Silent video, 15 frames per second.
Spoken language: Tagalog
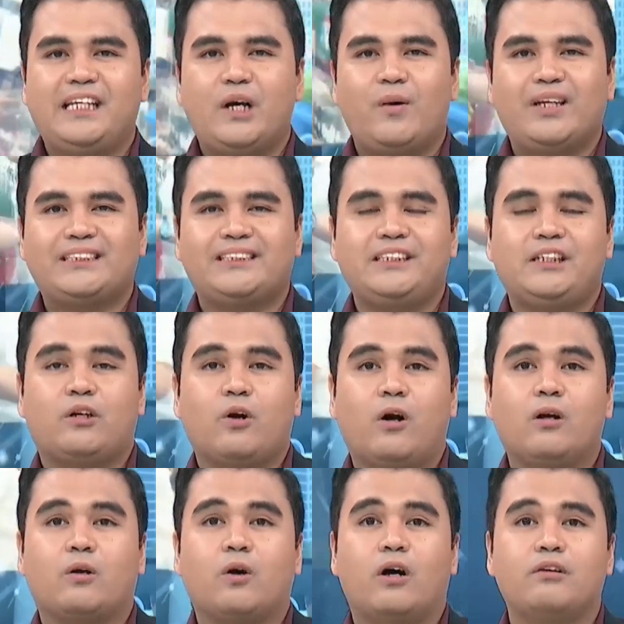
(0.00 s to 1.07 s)
DOST
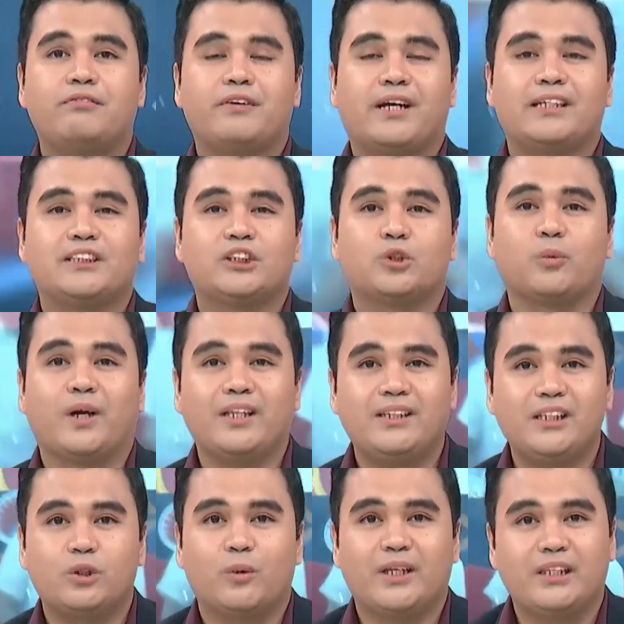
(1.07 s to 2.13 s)
Call Conference
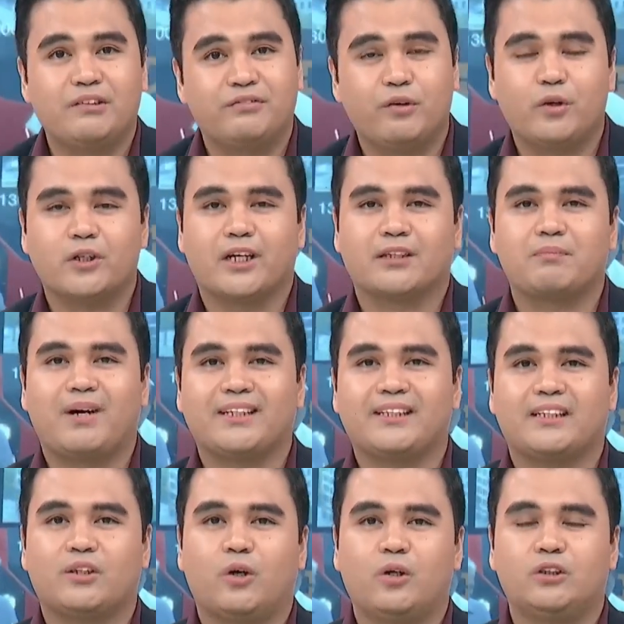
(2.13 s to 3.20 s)
2024 at
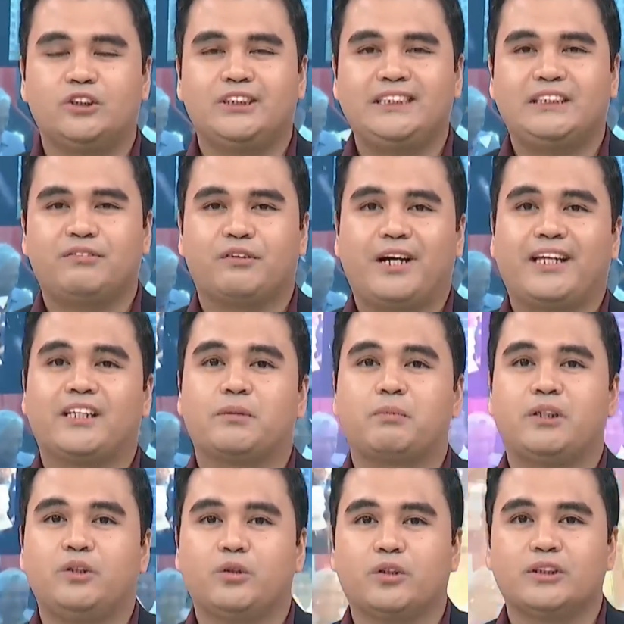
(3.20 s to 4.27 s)
mga technologies for
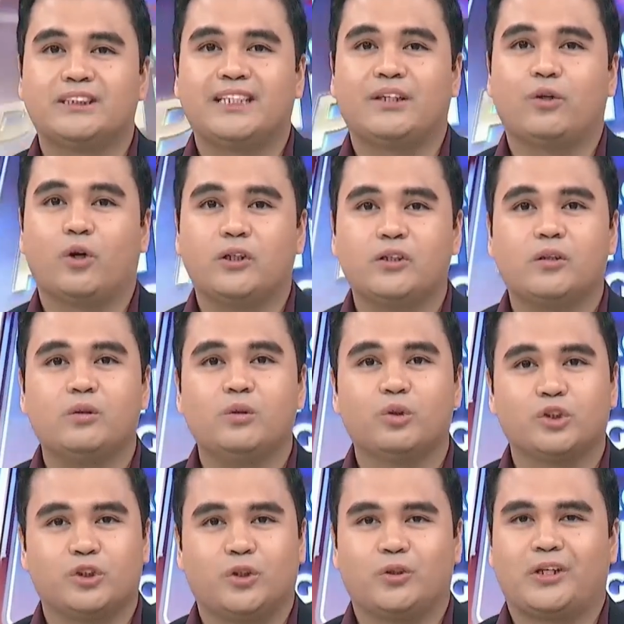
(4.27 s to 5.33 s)
entrepreneurs sa Northern
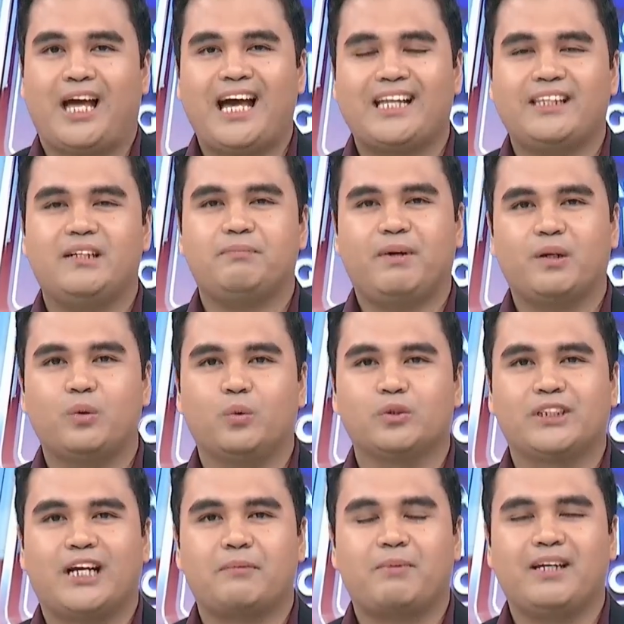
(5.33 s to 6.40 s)
Luzon. Ating
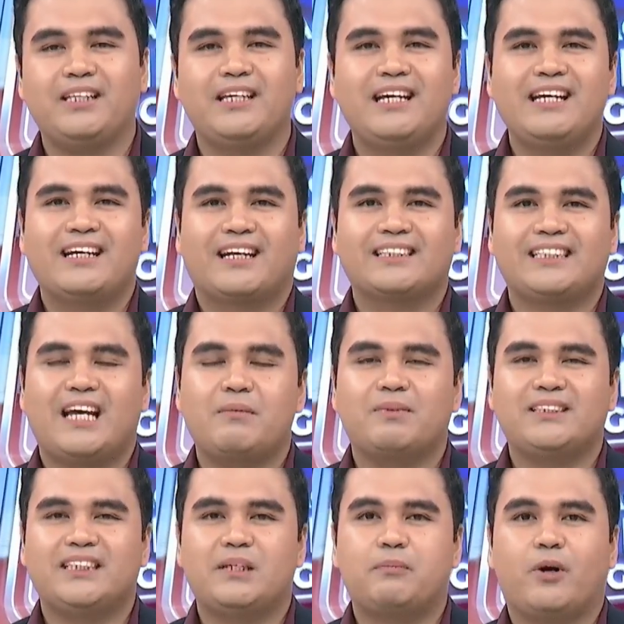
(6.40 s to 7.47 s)
pag-uusapan kasama
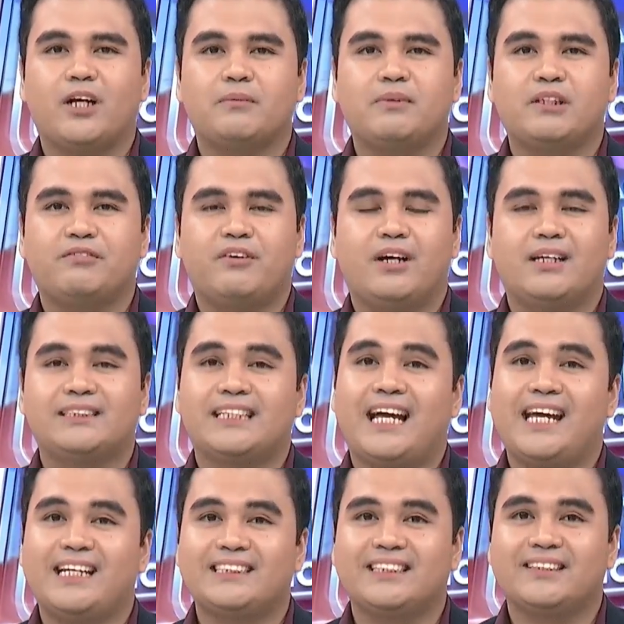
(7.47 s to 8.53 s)
si Department of uh,
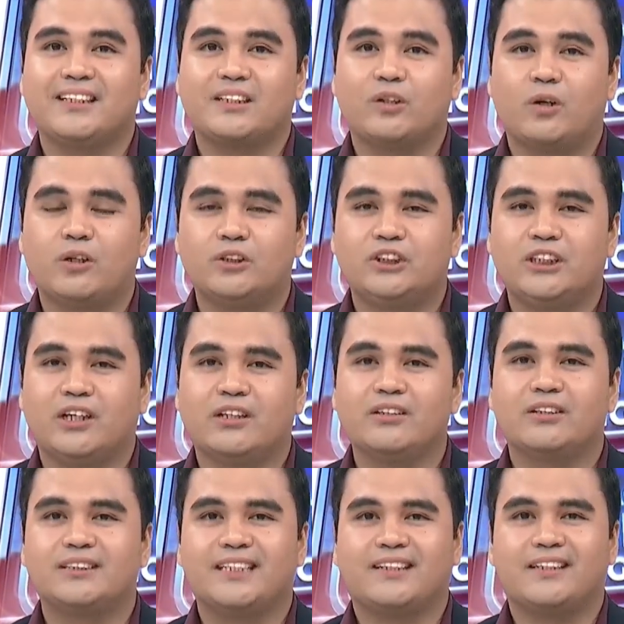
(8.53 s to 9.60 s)
Science and Technology
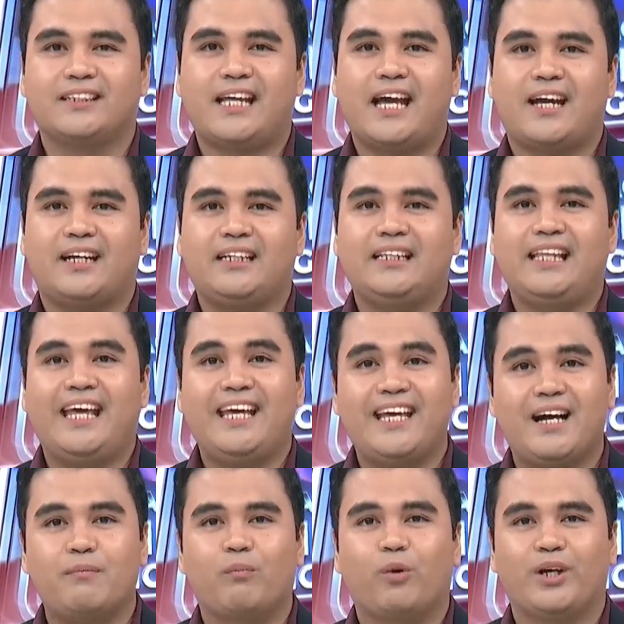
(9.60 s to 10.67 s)
Undersecretary
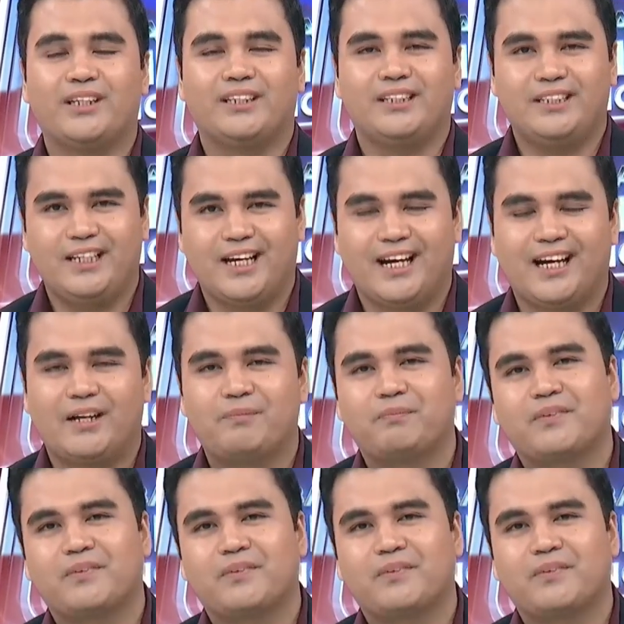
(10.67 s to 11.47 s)
Lea Buendia.